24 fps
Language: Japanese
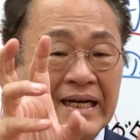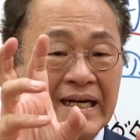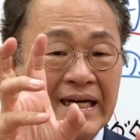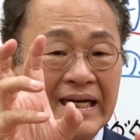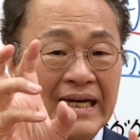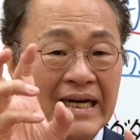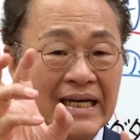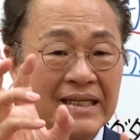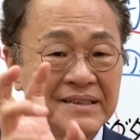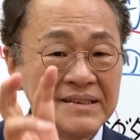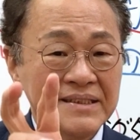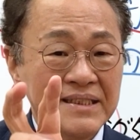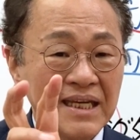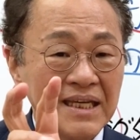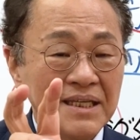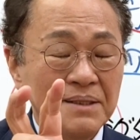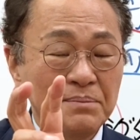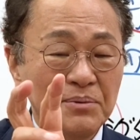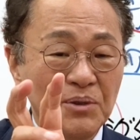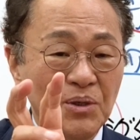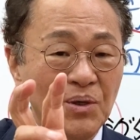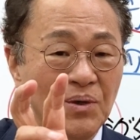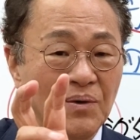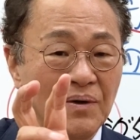癌細
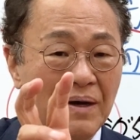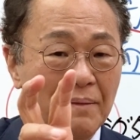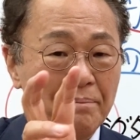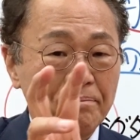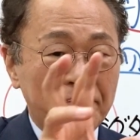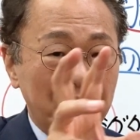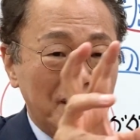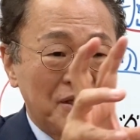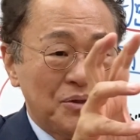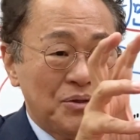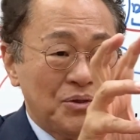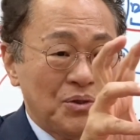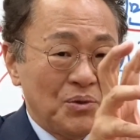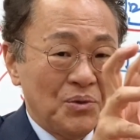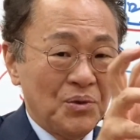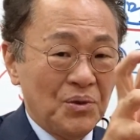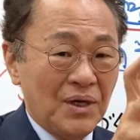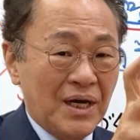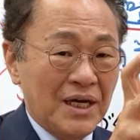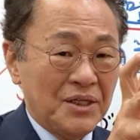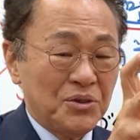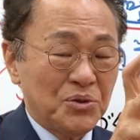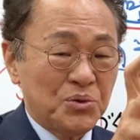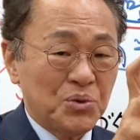胞はペット
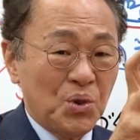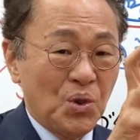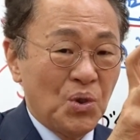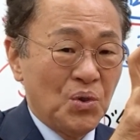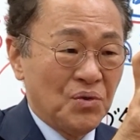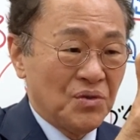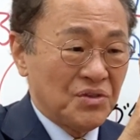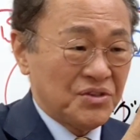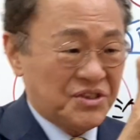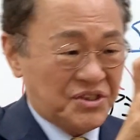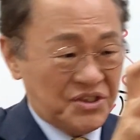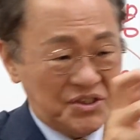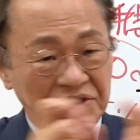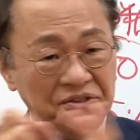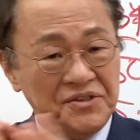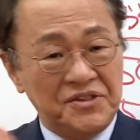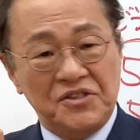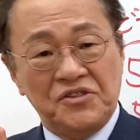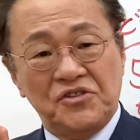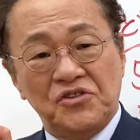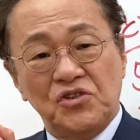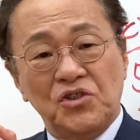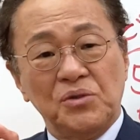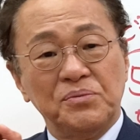のあの糖をシャッて
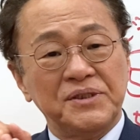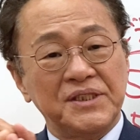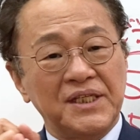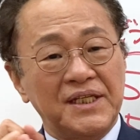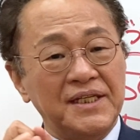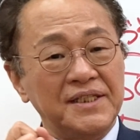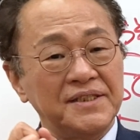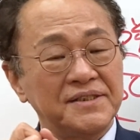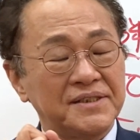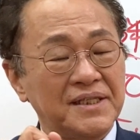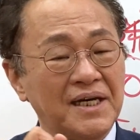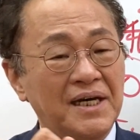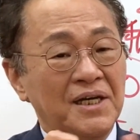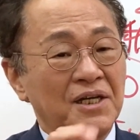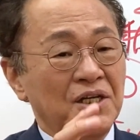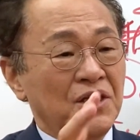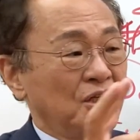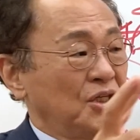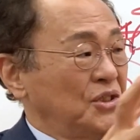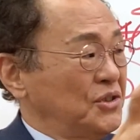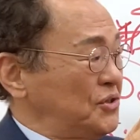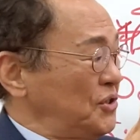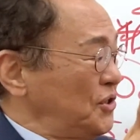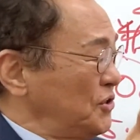吸い込むじゃないですか。
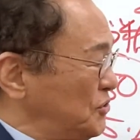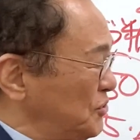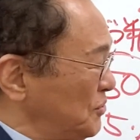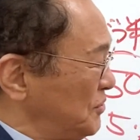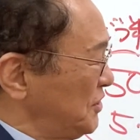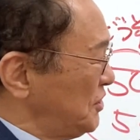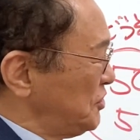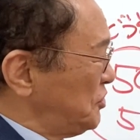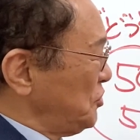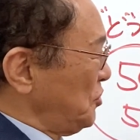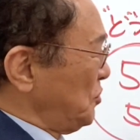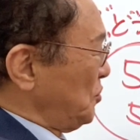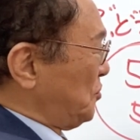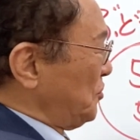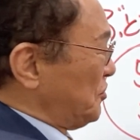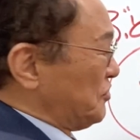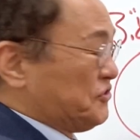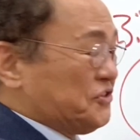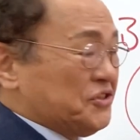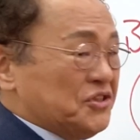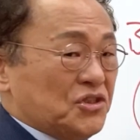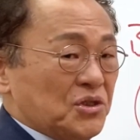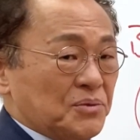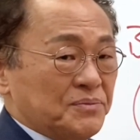それと同じようにこれを
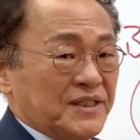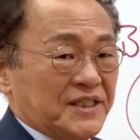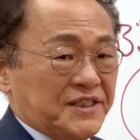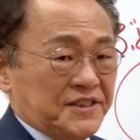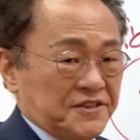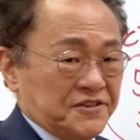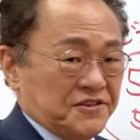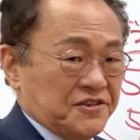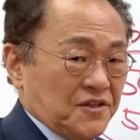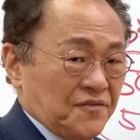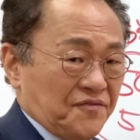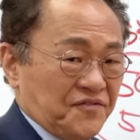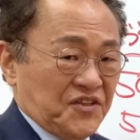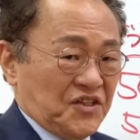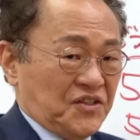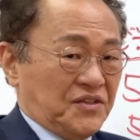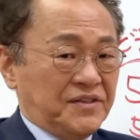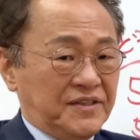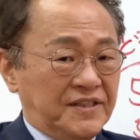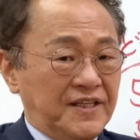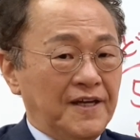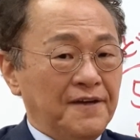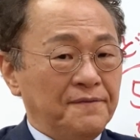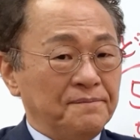吸い込むわけですよ、キュッ
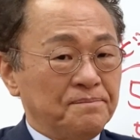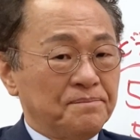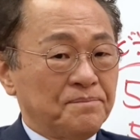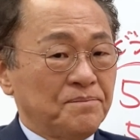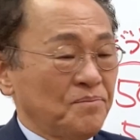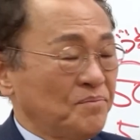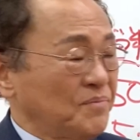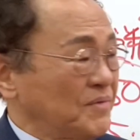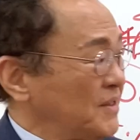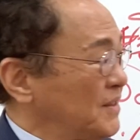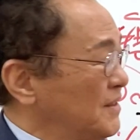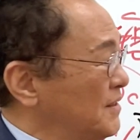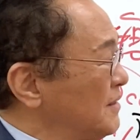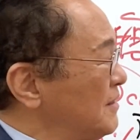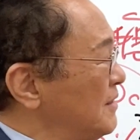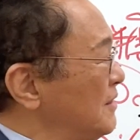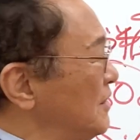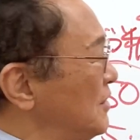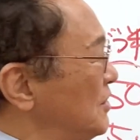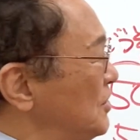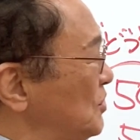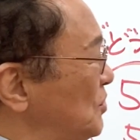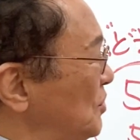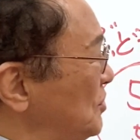て。
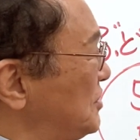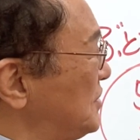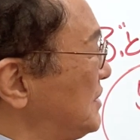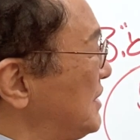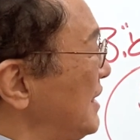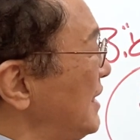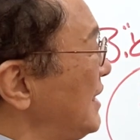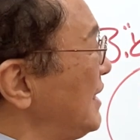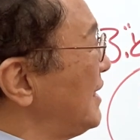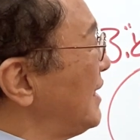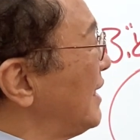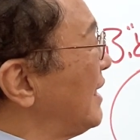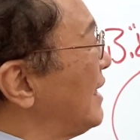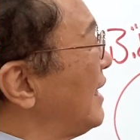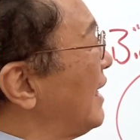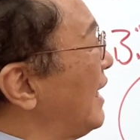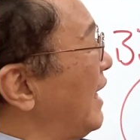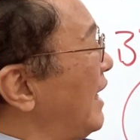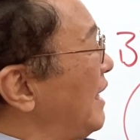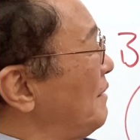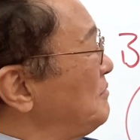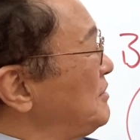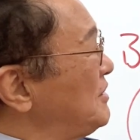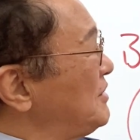そして、
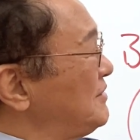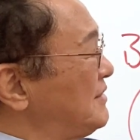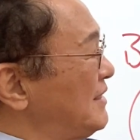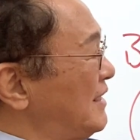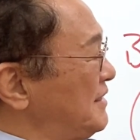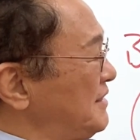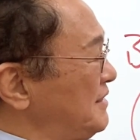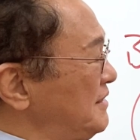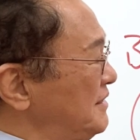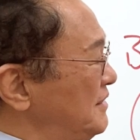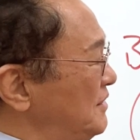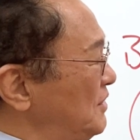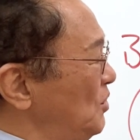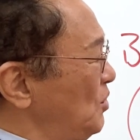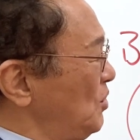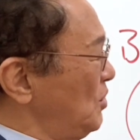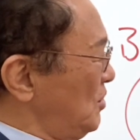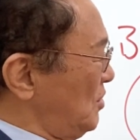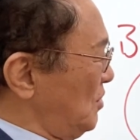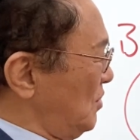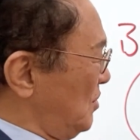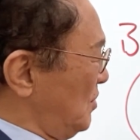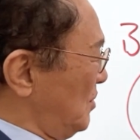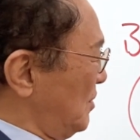アミグダリン
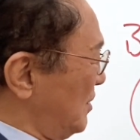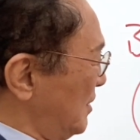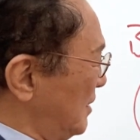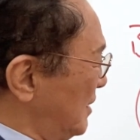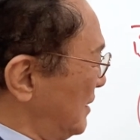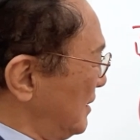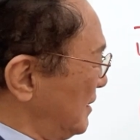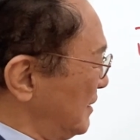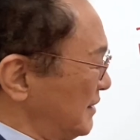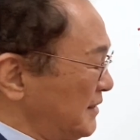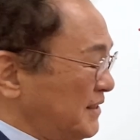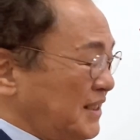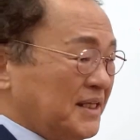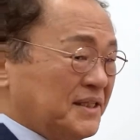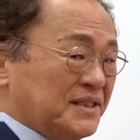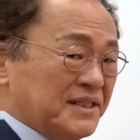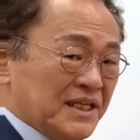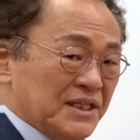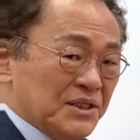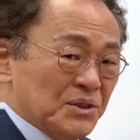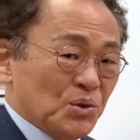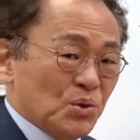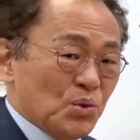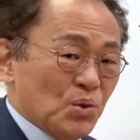の天
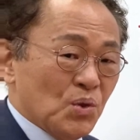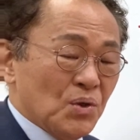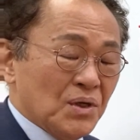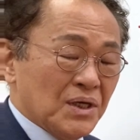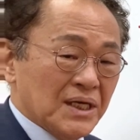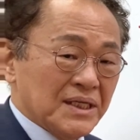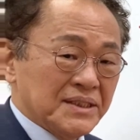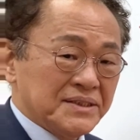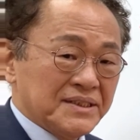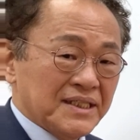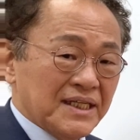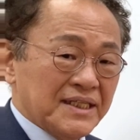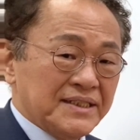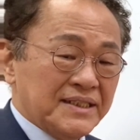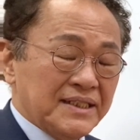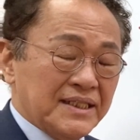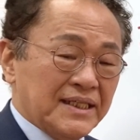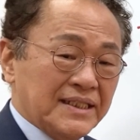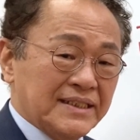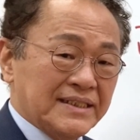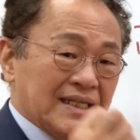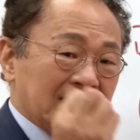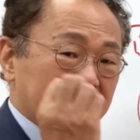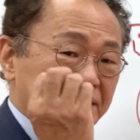然の抗がん剤
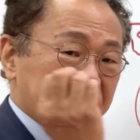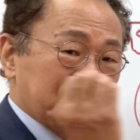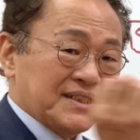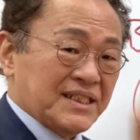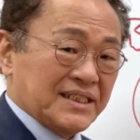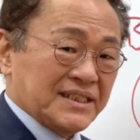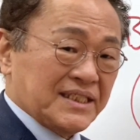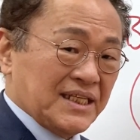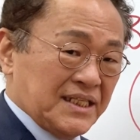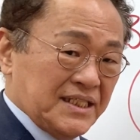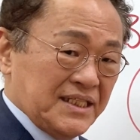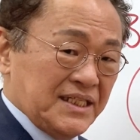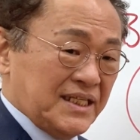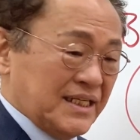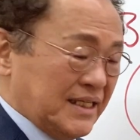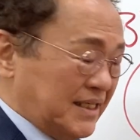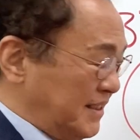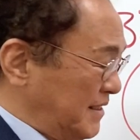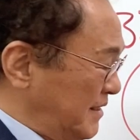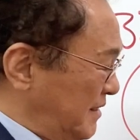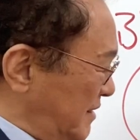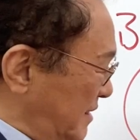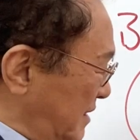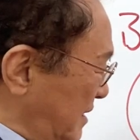でやっつけたり、
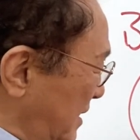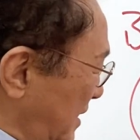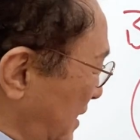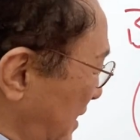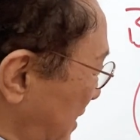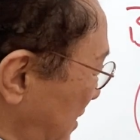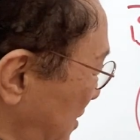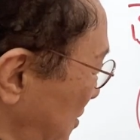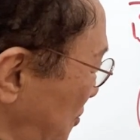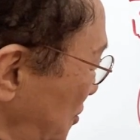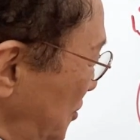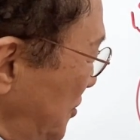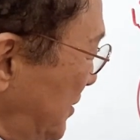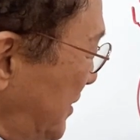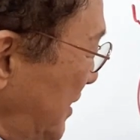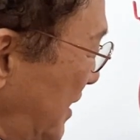そし